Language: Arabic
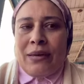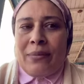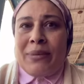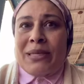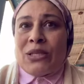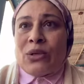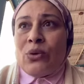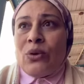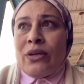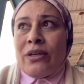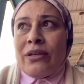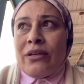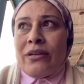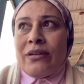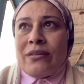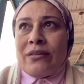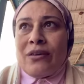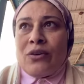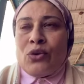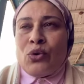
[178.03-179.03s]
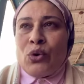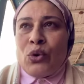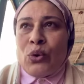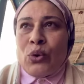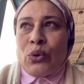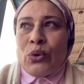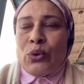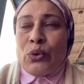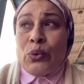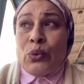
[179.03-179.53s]
بس كل اللي نقدر
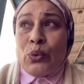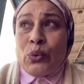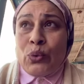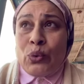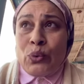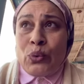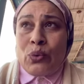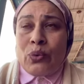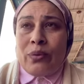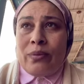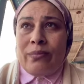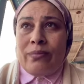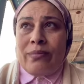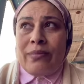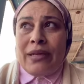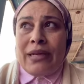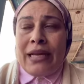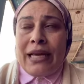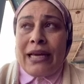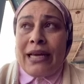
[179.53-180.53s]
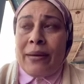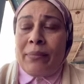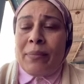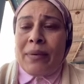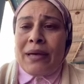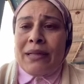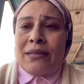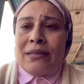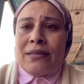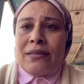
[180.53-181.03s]
نقوله نقوله ان هي
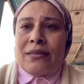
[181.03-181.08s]
بجد